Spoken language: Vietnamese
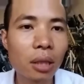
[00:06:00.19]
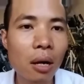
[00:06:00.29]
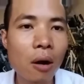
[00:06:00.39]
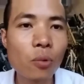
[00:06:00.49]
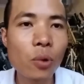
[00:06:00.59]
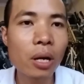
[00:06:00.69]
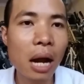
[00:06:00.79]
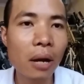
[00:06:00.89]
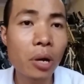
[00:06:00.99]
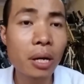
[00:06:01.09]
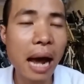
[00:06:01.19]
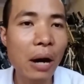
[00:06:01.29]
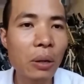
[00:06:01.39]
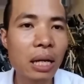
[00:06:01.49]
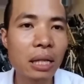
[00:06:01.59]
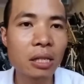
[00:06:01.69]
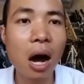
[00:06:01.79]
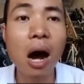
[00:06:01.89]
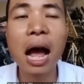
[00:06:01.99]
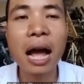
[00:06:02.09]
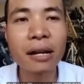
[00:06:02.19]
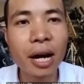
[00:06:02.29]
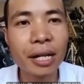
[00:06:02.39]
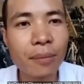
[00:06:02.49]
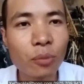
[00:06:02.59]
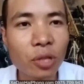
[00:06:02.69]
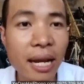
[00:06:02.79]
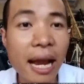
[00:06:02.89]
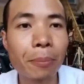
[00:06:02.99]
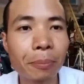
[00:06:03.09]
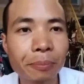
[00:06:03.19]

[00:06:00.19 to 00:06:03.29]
ta không khuyến khá, khuyến cáo là chở hai người trên một chiếc xe đạp